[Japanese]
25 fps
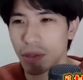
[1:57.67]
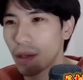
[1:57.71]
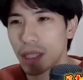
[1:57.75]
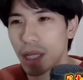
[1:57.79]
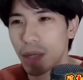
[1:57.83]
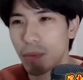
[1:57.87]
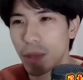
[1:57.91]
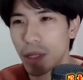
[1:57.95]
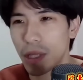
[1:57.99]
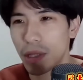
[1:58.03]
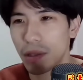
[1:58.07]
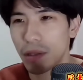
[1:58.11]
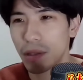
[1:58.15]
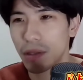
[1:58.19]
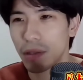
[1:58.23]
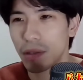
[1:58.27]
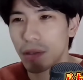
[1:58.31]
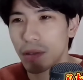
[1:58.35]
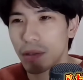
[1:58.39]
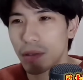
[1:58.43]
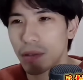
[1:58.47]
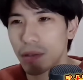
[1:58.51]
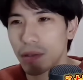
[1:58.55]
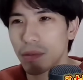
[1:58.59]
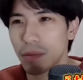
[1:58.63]
スタメン、
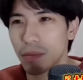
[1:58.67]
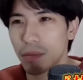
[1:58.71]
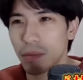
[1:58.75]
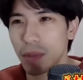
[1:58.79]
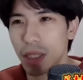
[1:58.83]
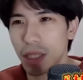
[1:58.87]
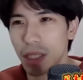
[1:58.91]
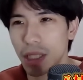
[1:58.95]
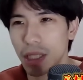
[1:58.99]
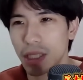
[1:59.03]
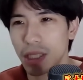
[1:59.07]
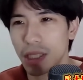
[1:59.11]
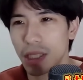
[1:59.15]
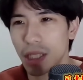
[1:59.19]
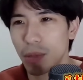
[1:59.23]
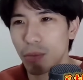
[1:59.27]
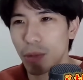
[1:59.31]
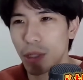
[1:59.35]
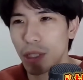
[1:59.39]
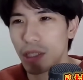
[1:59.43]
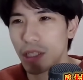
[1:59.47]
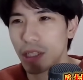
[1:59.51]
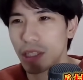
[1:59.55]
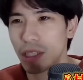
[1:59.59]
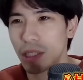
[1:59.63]
んみんな
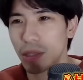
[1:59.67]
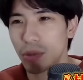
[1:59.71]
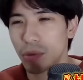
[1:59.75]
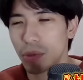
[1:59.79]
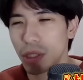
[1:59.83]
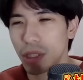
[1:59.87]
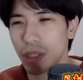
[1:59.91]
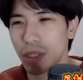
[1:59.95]
スタメンに